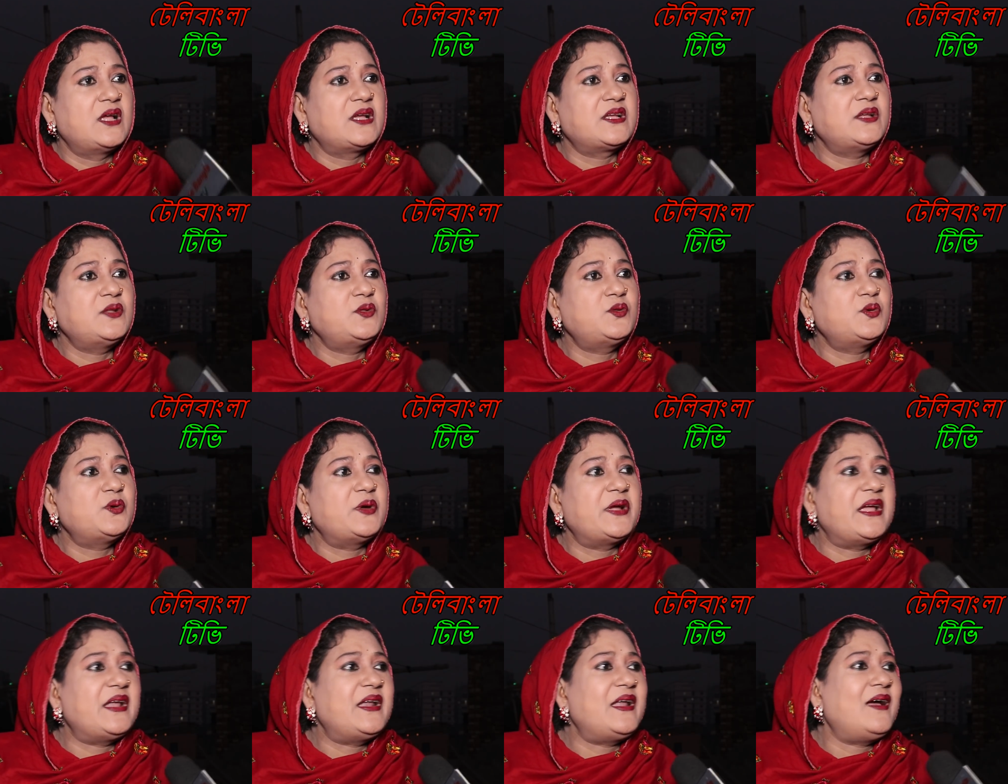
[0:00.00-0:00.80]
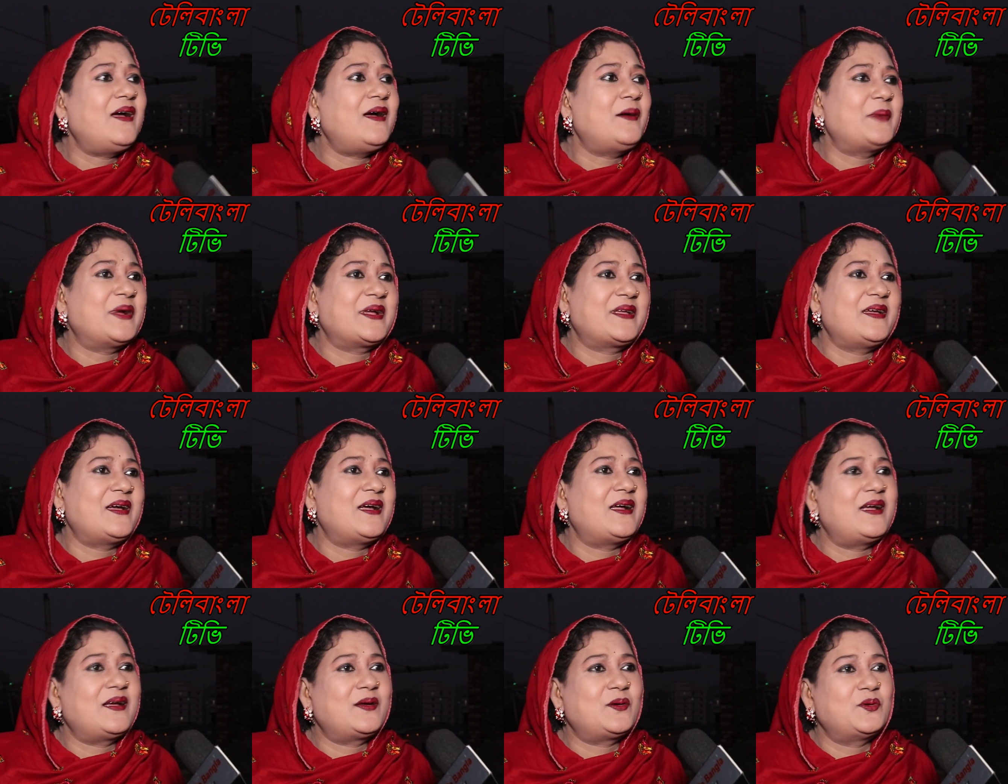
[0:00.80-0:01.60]
কিন্তু এরা আমাকে
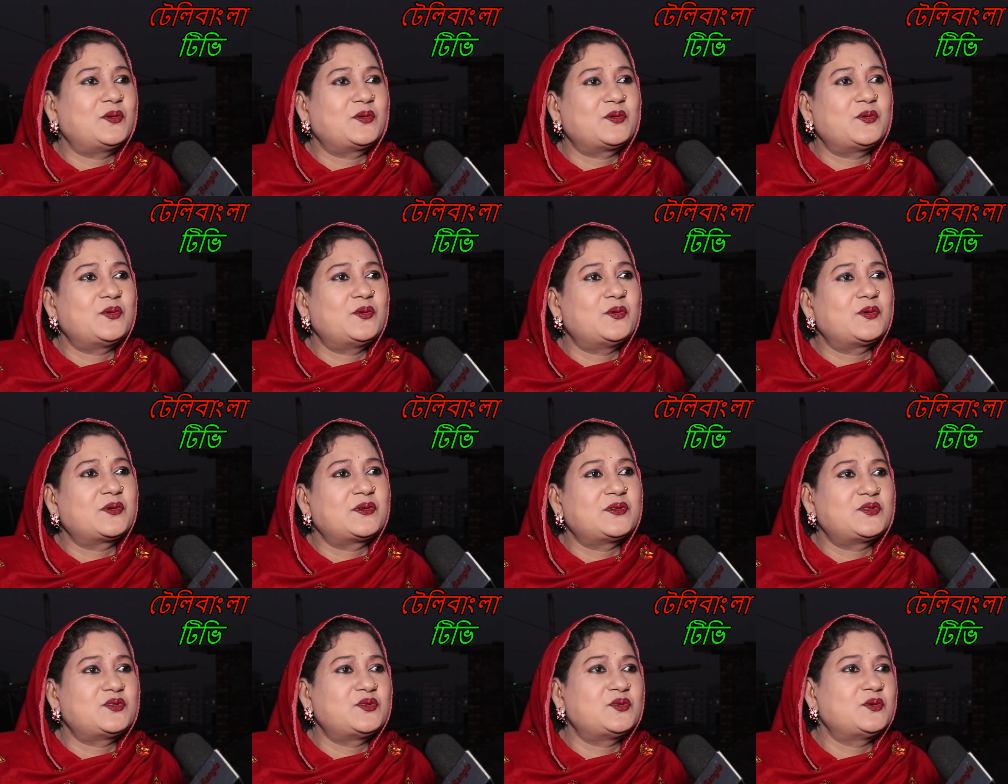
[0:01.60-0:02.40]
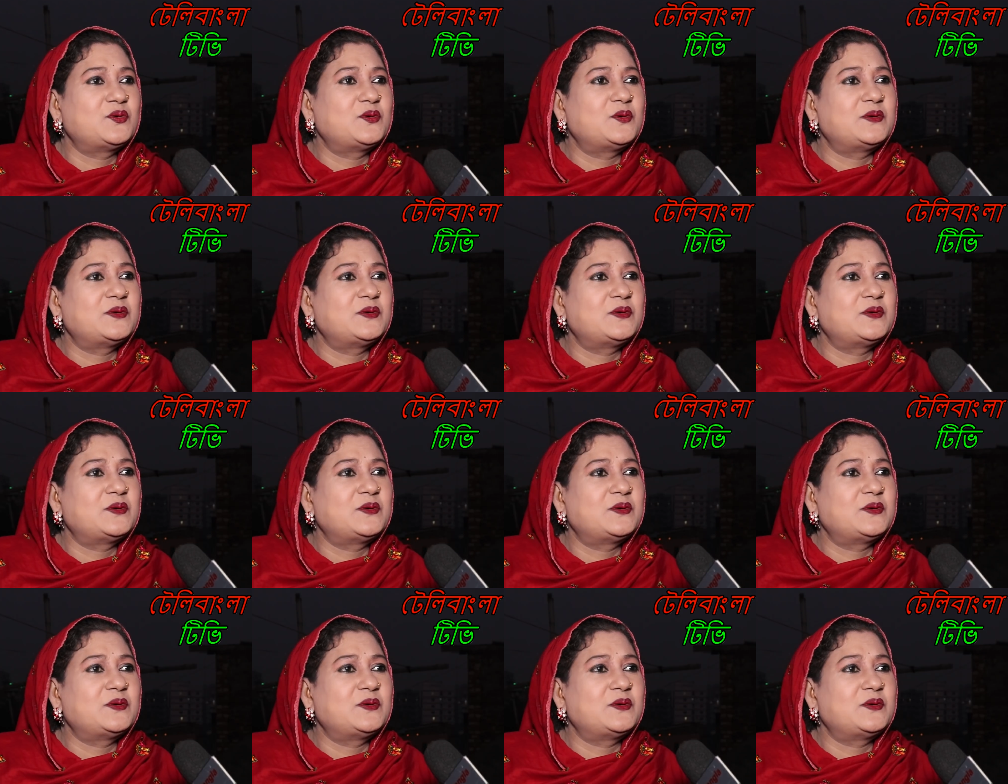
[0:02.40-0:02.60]
এখন কোনো কিছু